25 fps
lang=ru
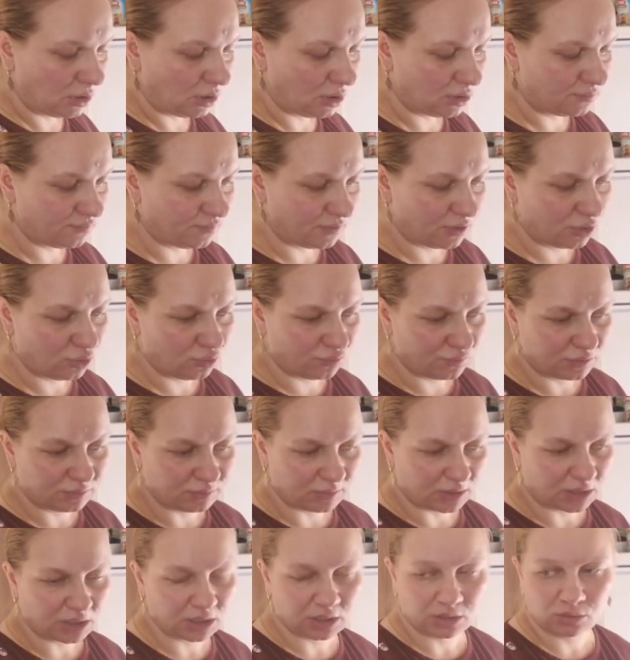отварю
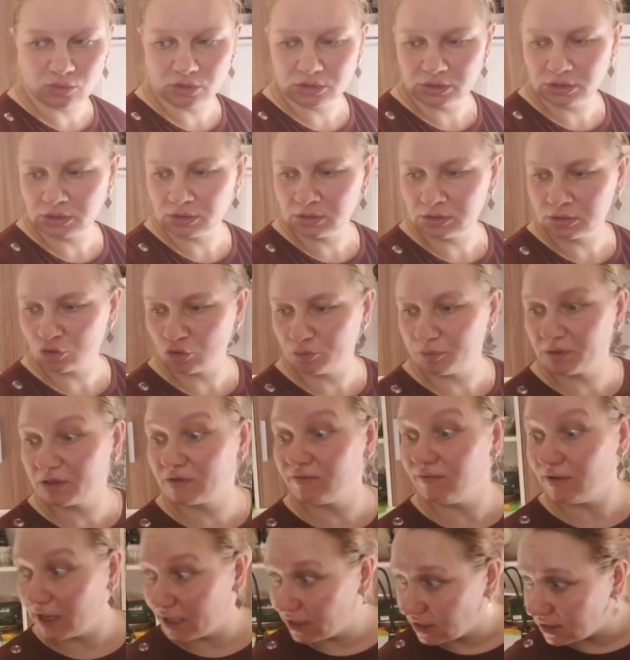вот макарон.
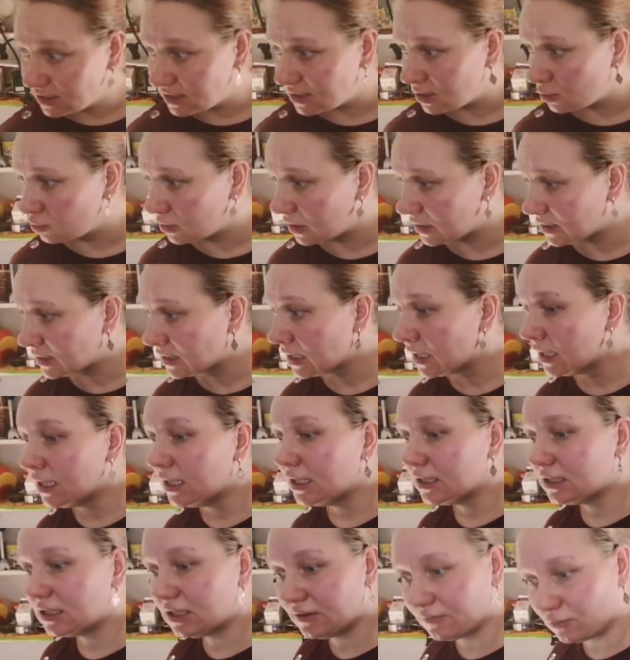Супик варится у нас.
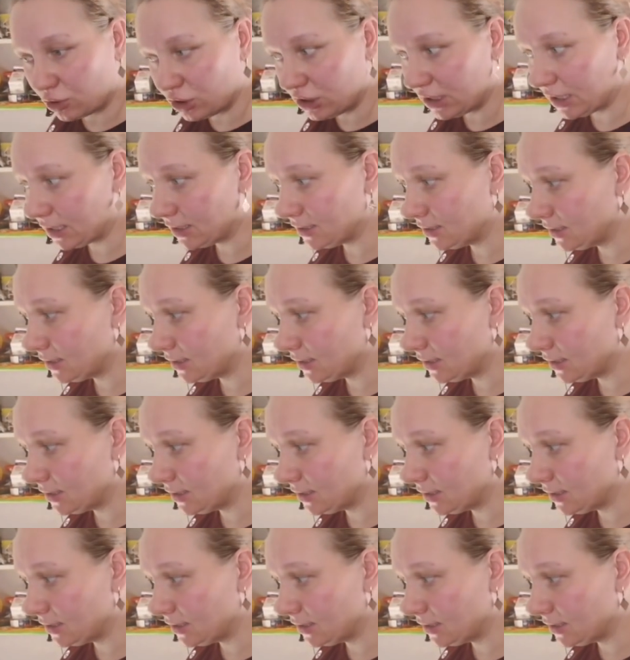Ты вроде